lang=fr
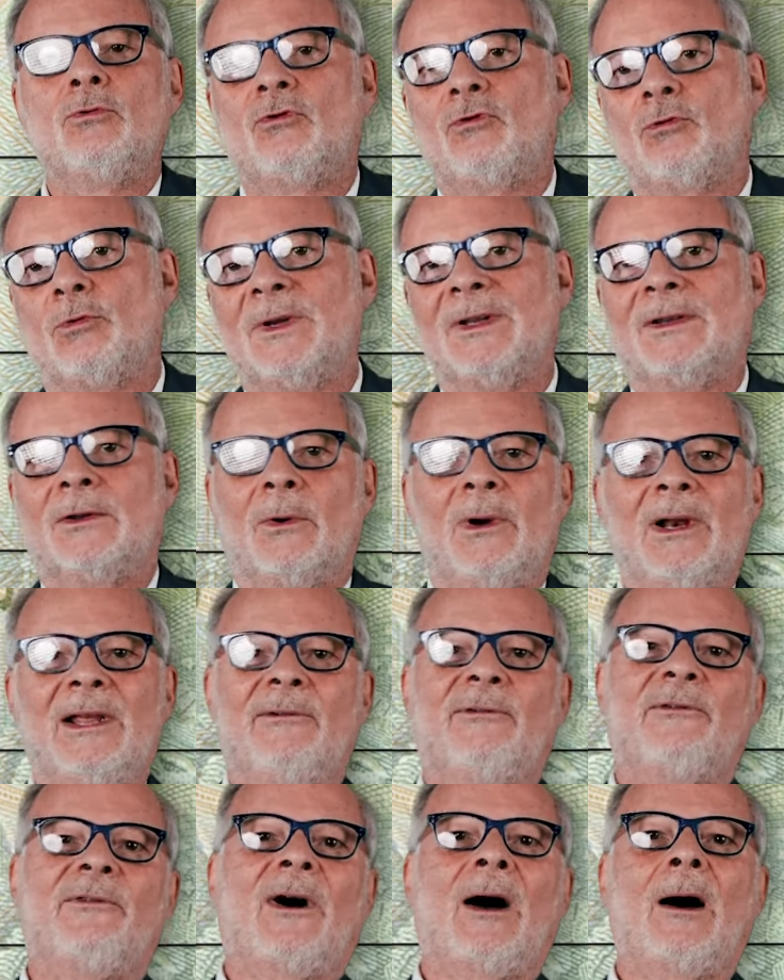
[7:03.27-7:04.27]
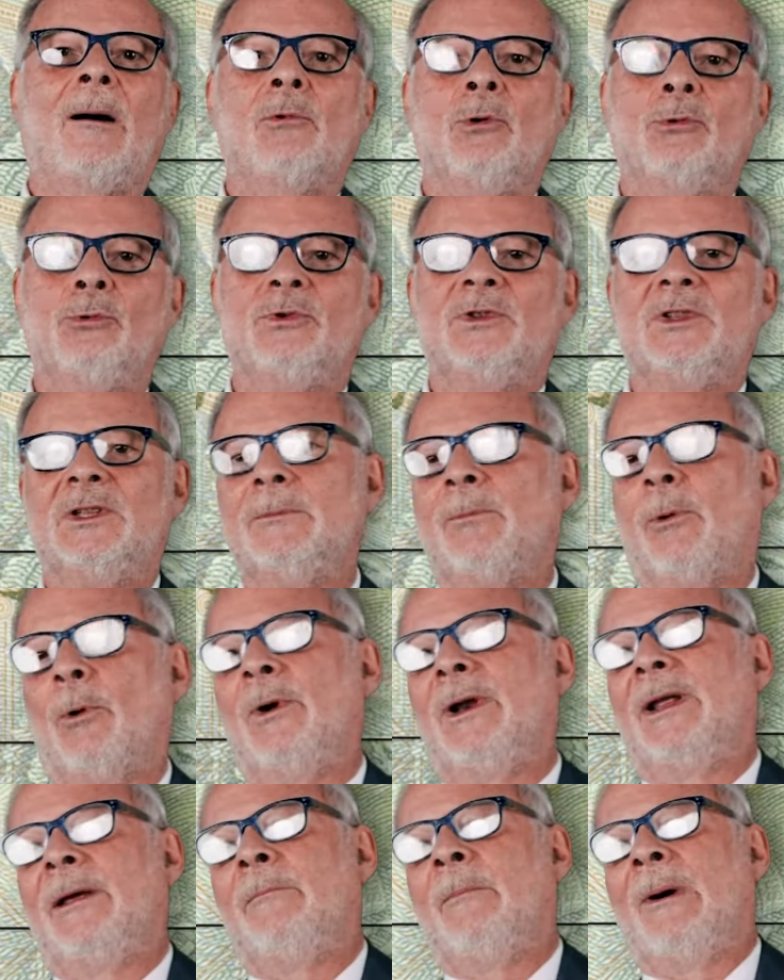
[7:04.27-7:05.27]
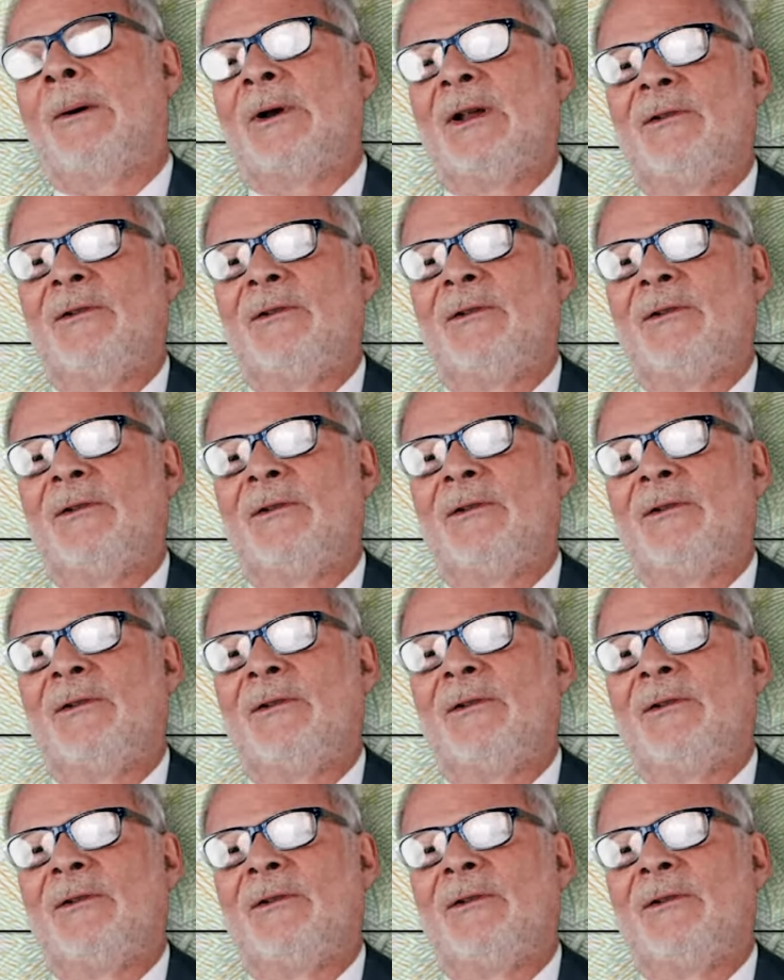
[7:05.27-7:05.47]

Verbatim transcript: de suite les fables du type les,